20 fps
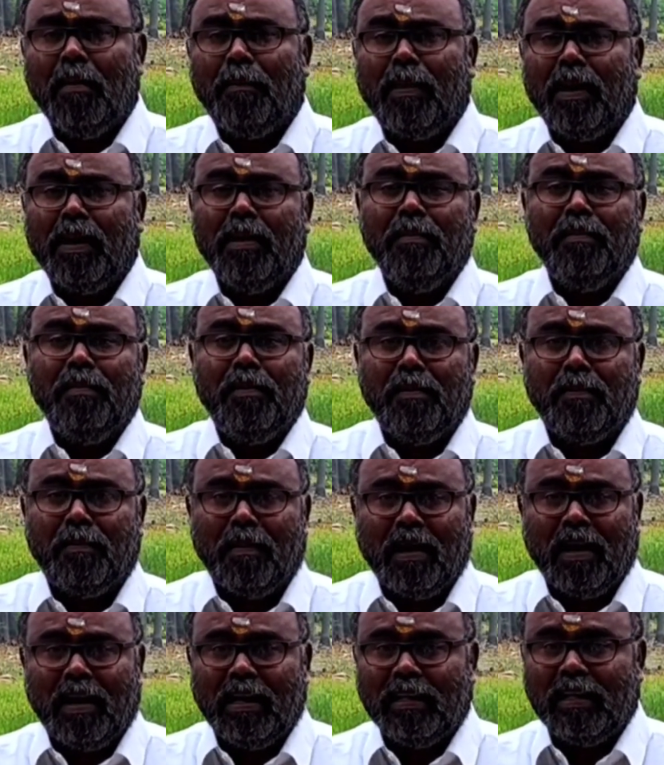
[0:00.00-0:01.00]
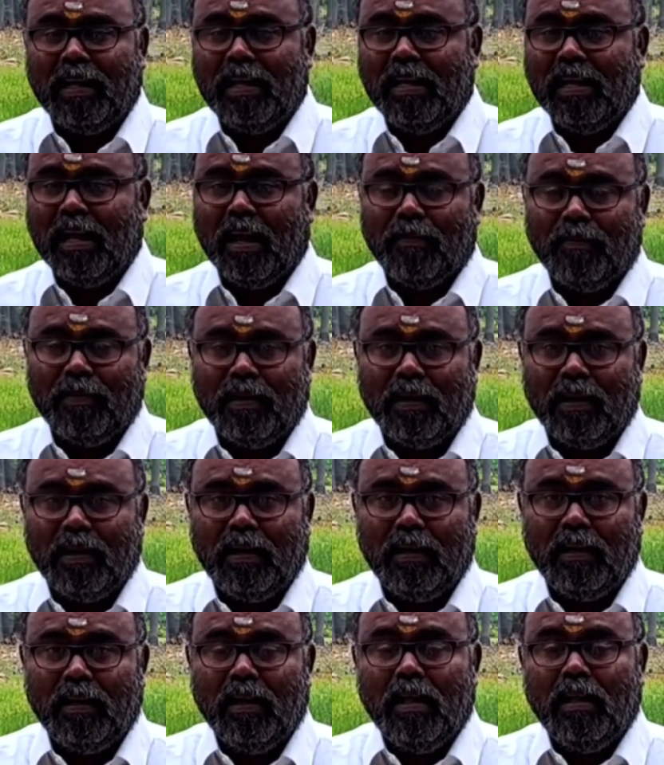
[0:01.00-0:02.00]
பனம்பு மாலையை அவர்கள்
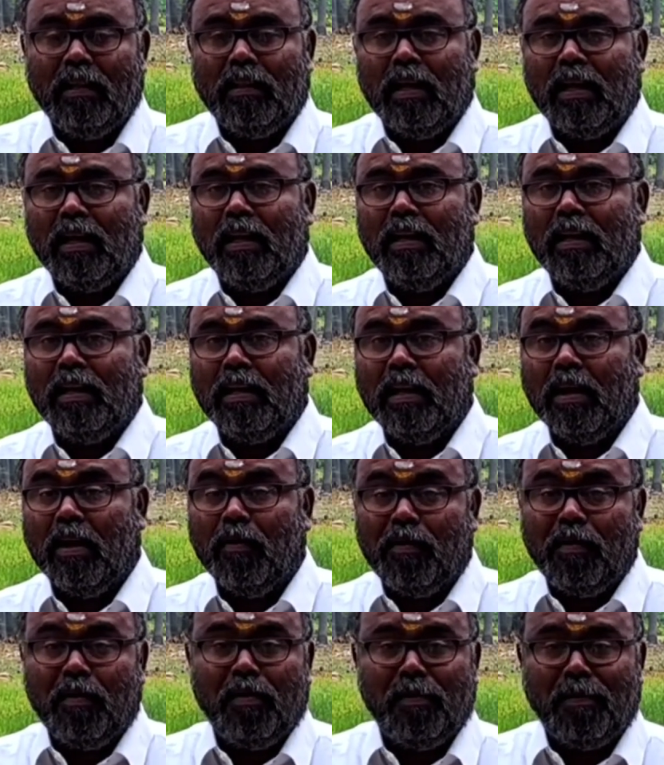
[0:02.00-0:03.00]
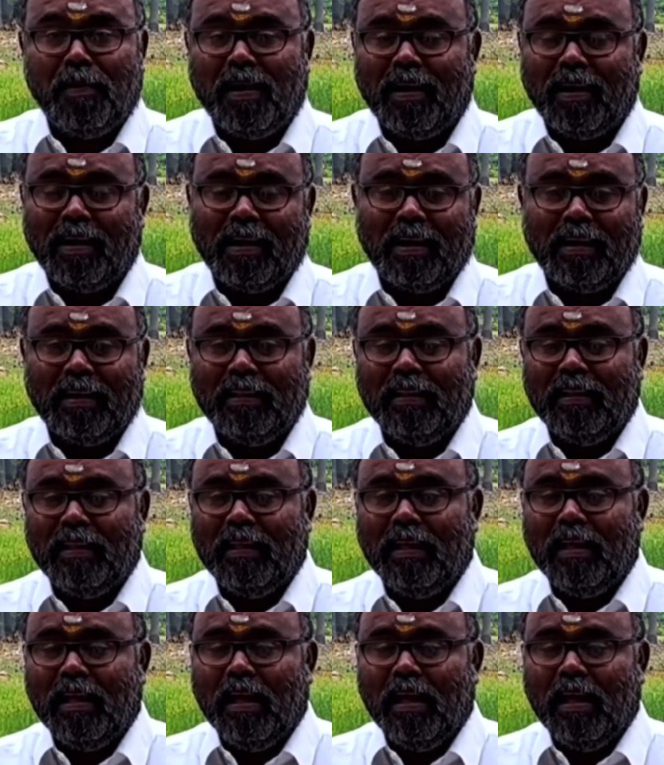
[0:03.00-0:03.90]
தங்களின் கௌரவமாக கருதி